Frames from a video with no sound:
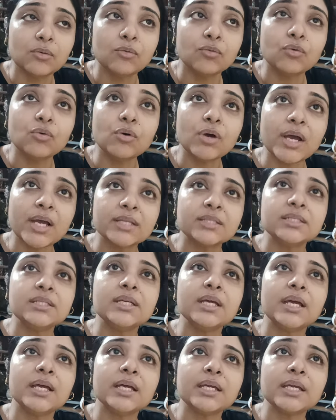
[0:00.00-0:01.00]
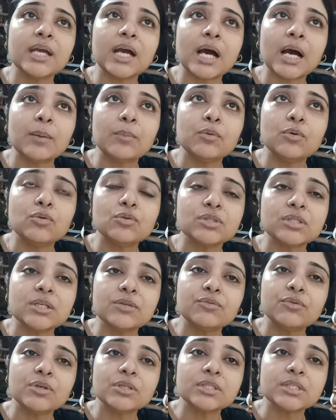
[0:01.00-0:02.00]
वो ऐसी हैं कि आप लोग
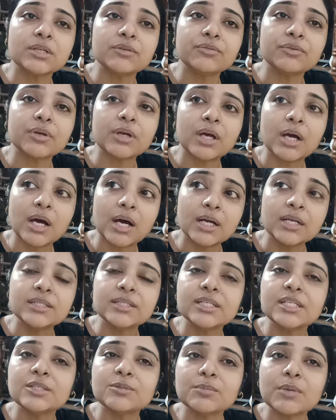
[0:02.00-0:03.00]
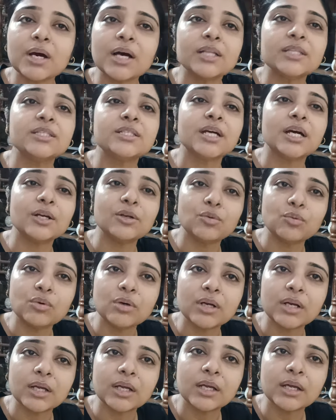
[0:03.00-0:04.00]
सिर्फ़ और सिर्फ हर चीज़ में अच्छा
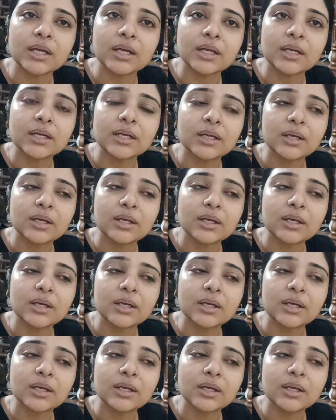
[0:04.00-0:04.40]
ढूंढ रहे हैं